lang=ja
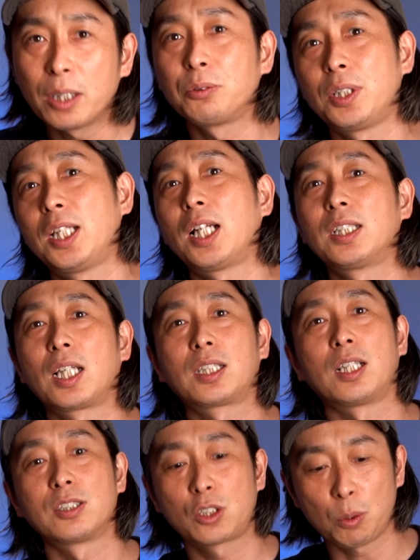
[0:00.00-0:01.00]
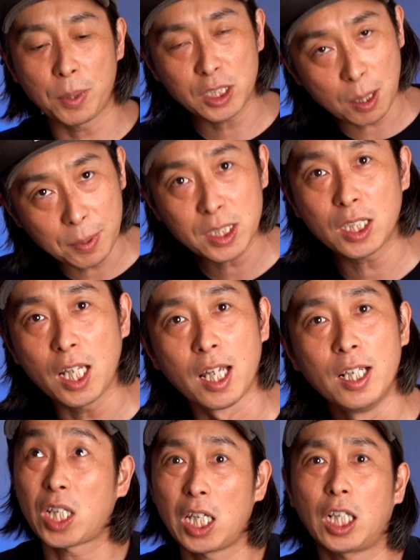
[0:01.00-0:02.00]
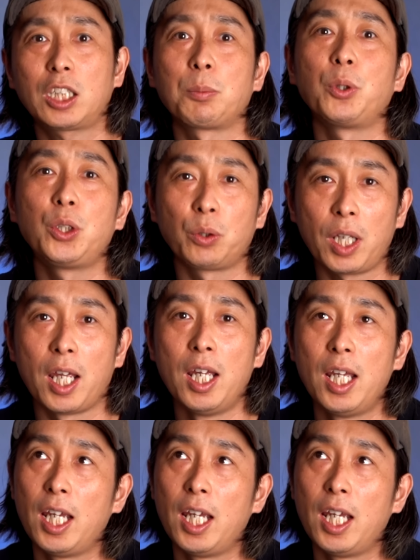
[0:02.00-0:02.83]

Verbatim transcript: あの値段だったんですけどめちゃめちゃね使い勝手もいいので、